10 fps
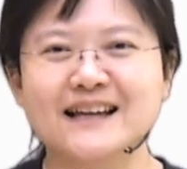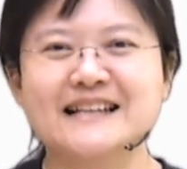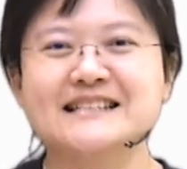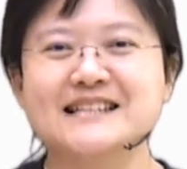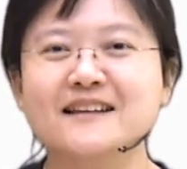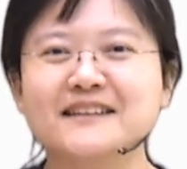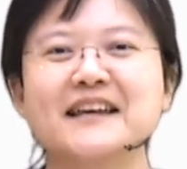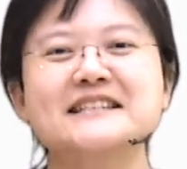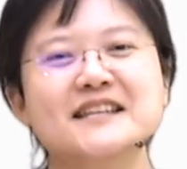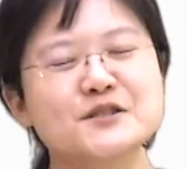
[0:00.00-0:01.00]
上帝
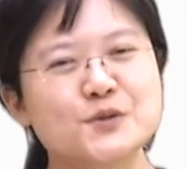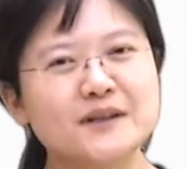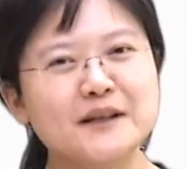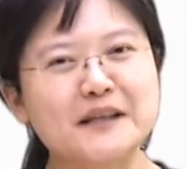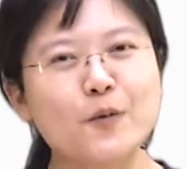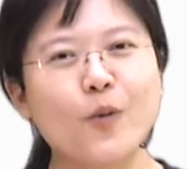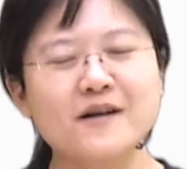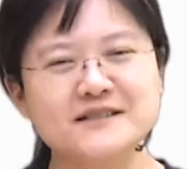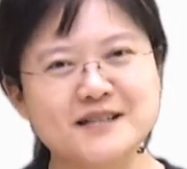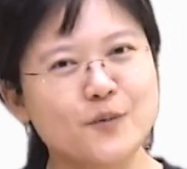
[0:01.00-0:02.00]
也拣选了你
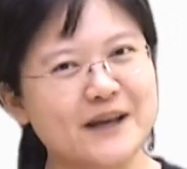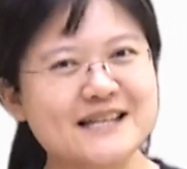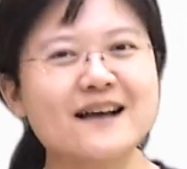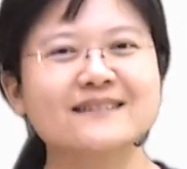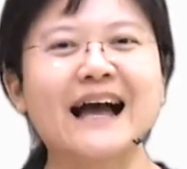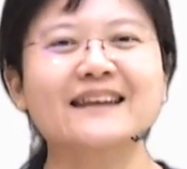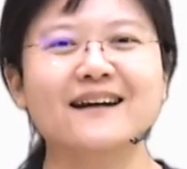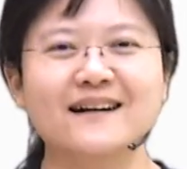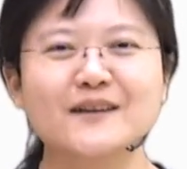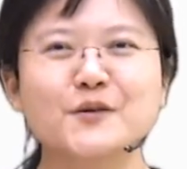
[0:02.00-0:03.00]
我，成为上他的
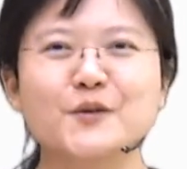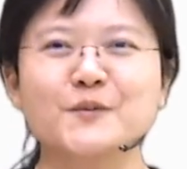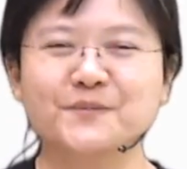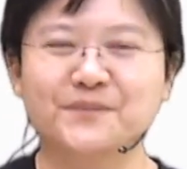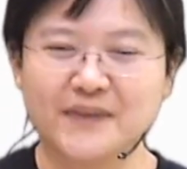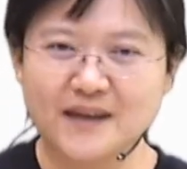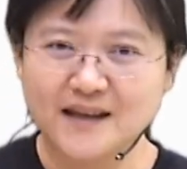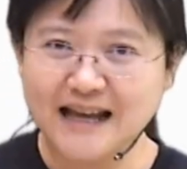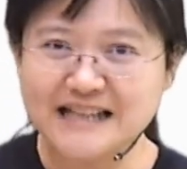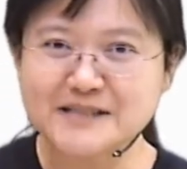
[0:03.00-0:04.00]
儿女。
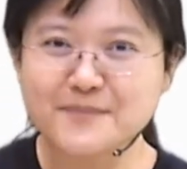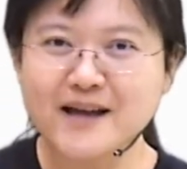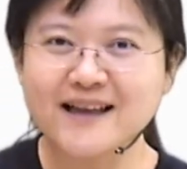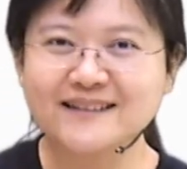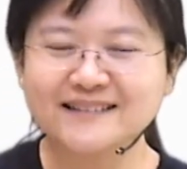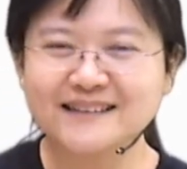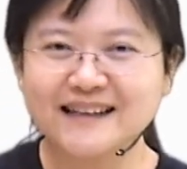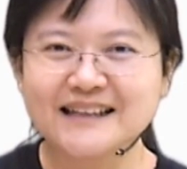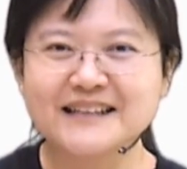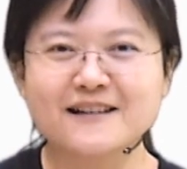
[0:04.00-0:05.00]
孩子们
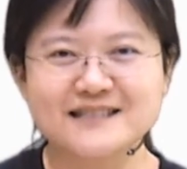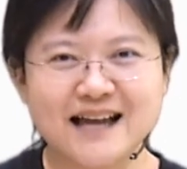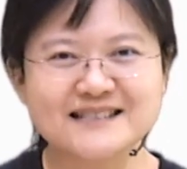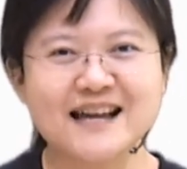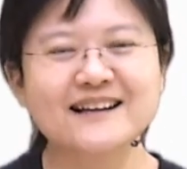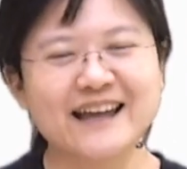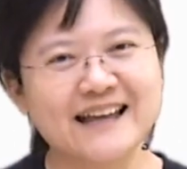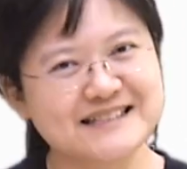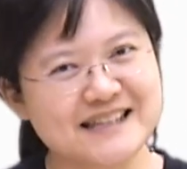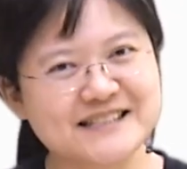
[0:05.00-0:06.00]
要常常
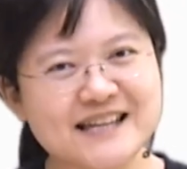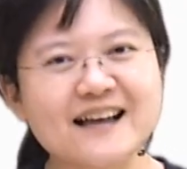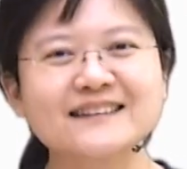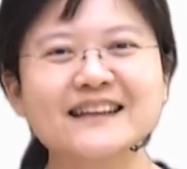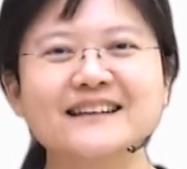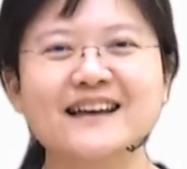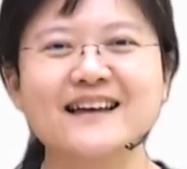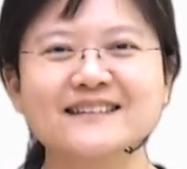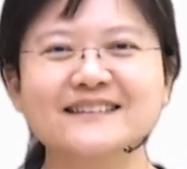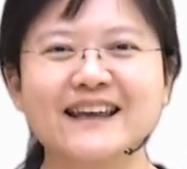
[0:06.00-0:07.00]
感谢上帝的
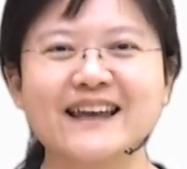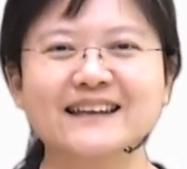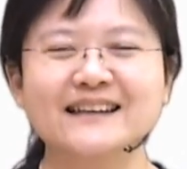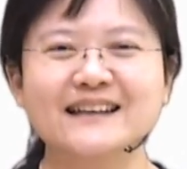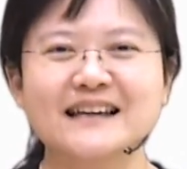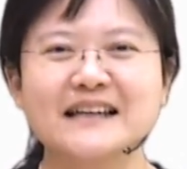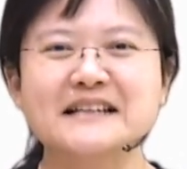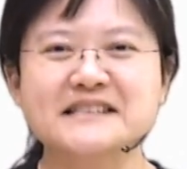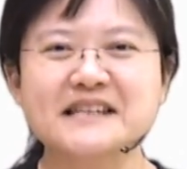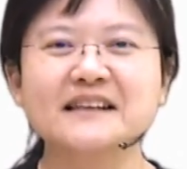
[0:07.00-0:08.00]
恩典，
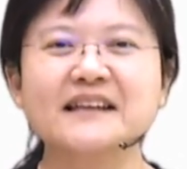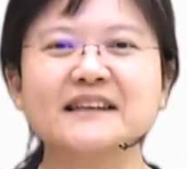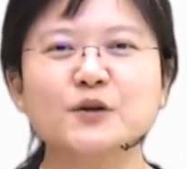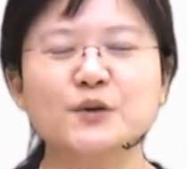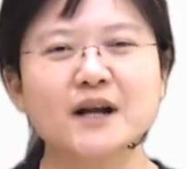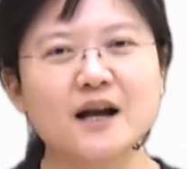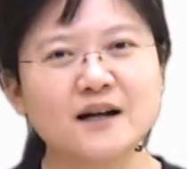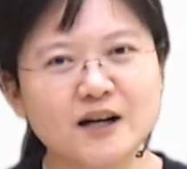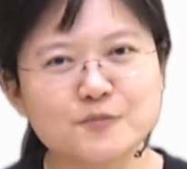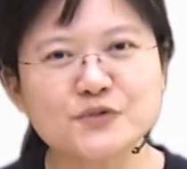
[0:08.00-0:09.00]
尽力的与人
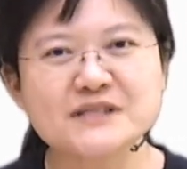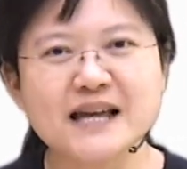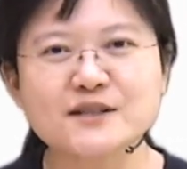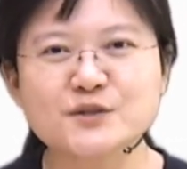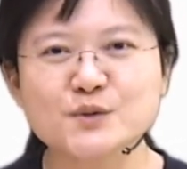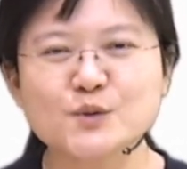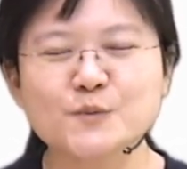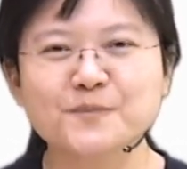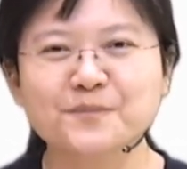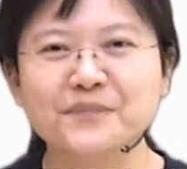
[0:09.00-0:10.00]
和睦相处，
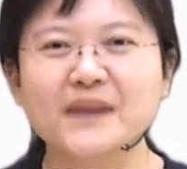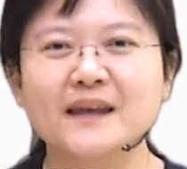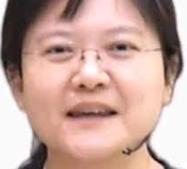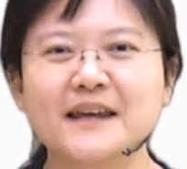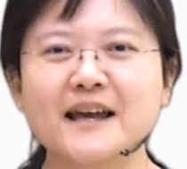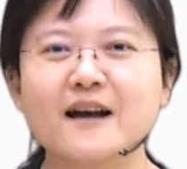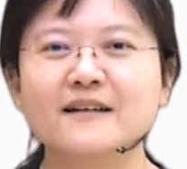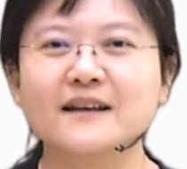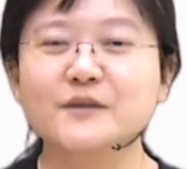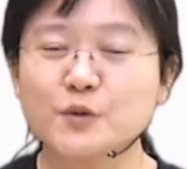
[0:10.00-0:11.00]
也要
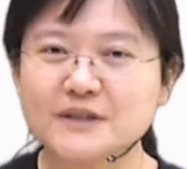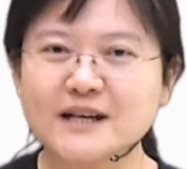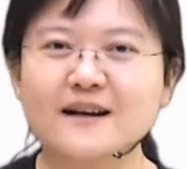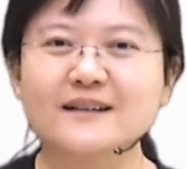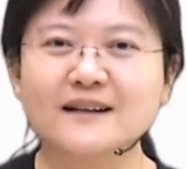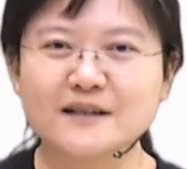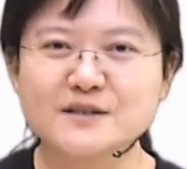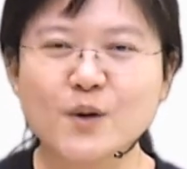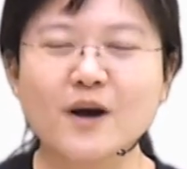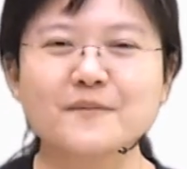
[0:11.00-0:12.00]
能与人合
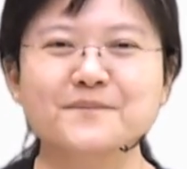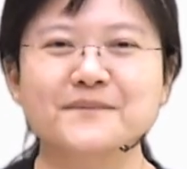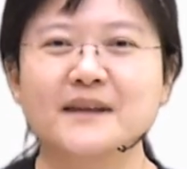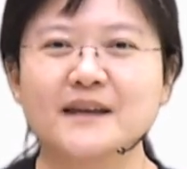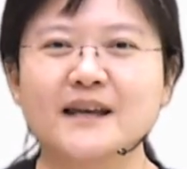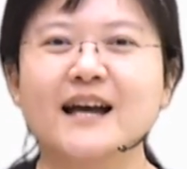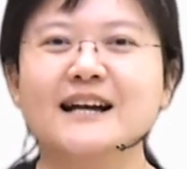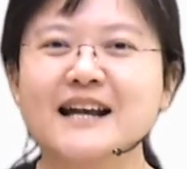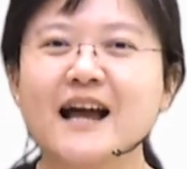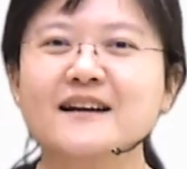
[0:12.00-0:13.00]
作，
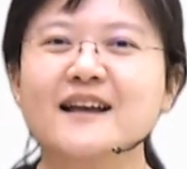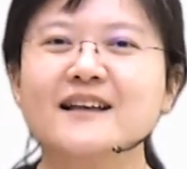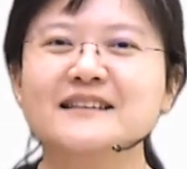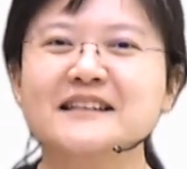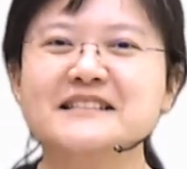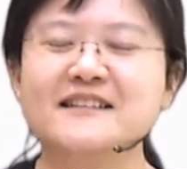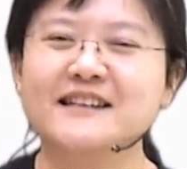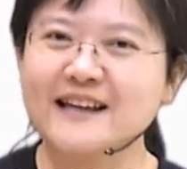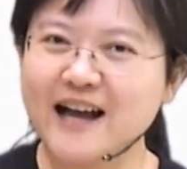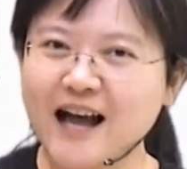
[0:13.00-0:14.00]
让人因着
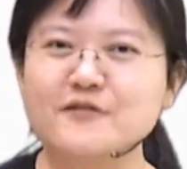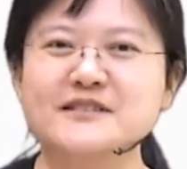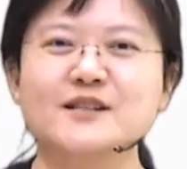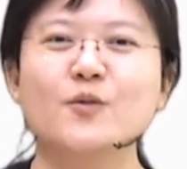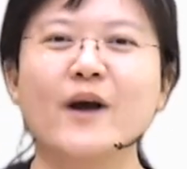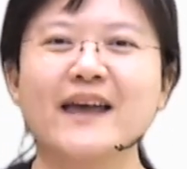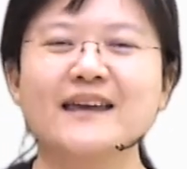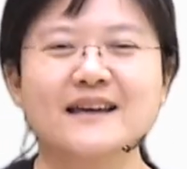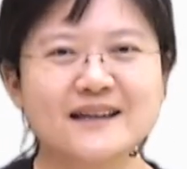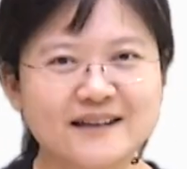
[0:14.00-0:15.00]
你的好行
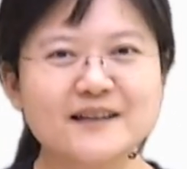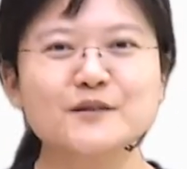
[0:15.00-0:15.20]
为，更